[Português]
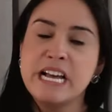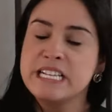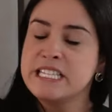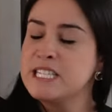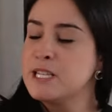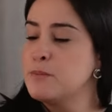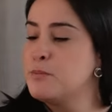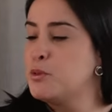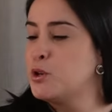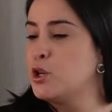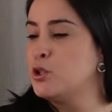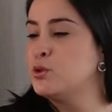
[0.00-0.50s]

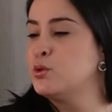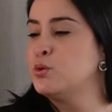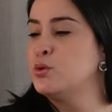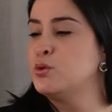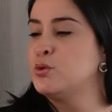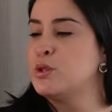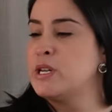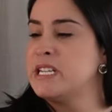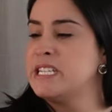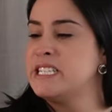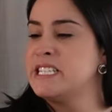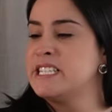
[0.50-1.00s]
esse
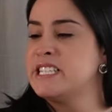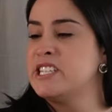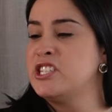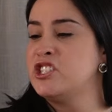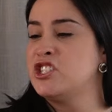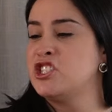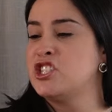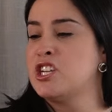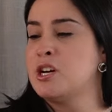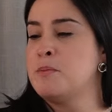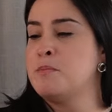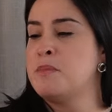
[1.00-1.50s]
produto ele se
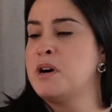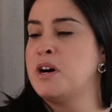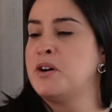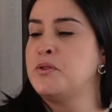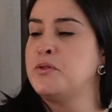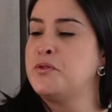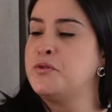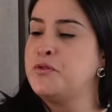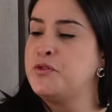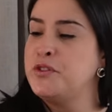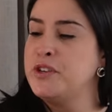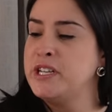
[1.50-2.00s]
chama
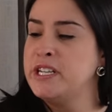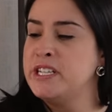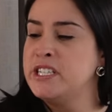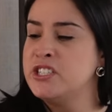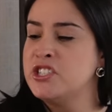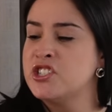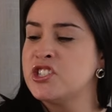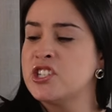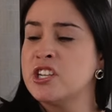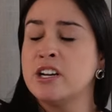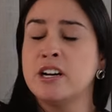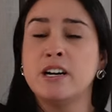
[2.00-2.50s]

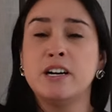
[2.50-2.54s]
Finish